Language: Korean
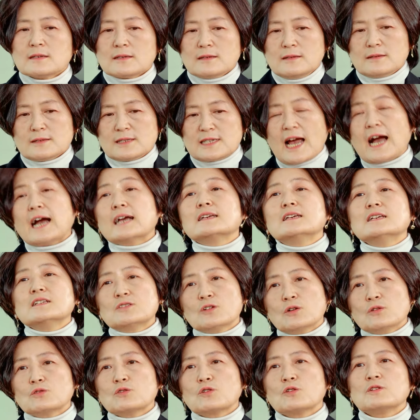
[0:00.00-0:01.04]
어,
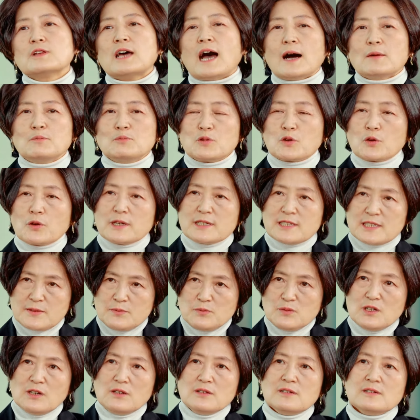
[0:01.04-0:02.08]
장기적으로는 앞으로의
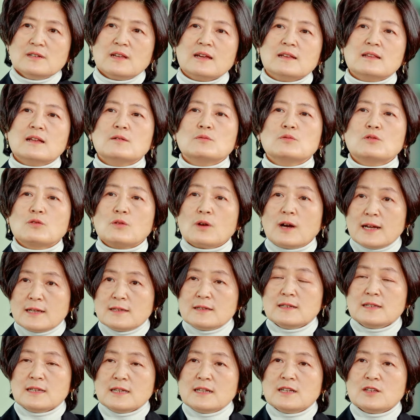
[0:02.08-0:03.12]
10년을 내다보고
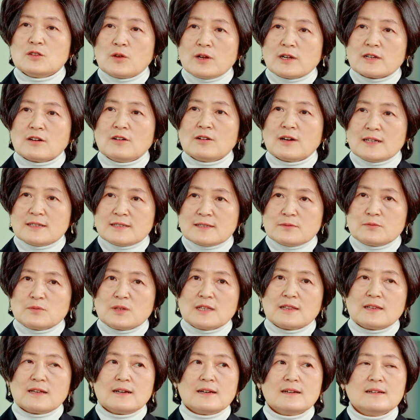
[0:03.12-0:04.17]
하는 일이 될 것
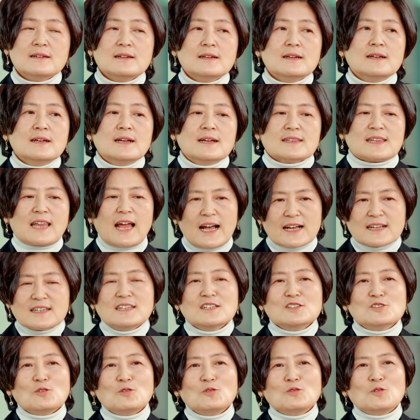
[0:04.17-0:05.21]
같습니다.
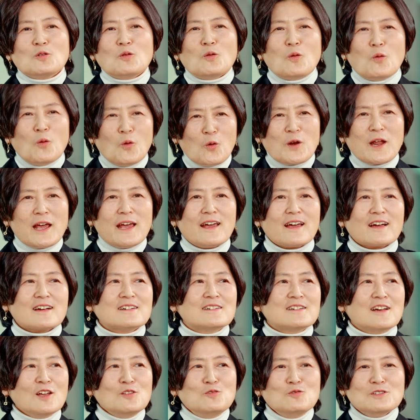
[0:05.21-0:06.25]
단기적으로 올해,
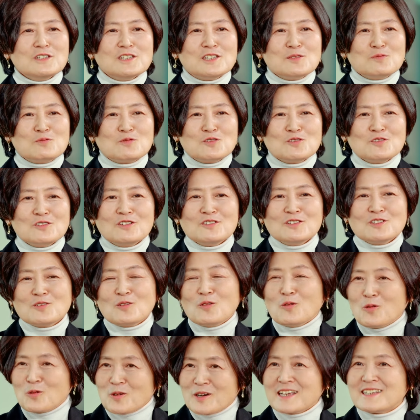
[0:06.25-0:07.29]
그래도
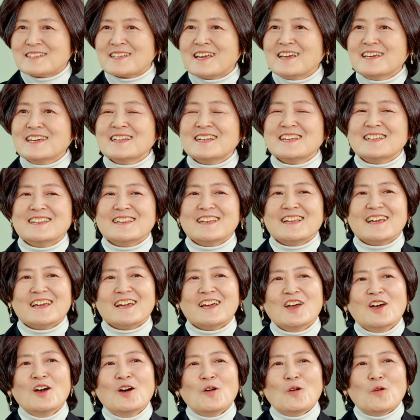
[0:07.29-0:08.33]
20주년이고 올해
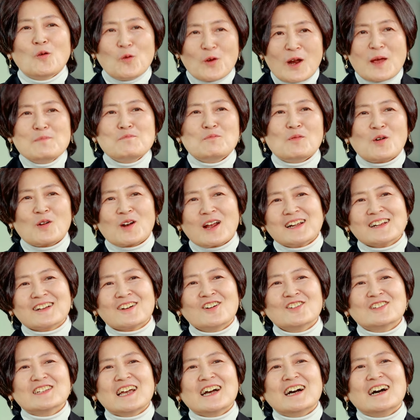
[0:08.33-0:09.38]
생일인데 올해뭘할
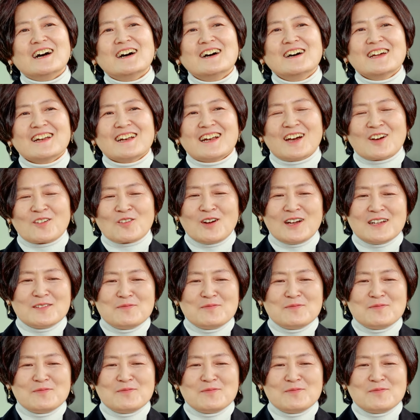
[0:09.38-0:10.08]
거냐라고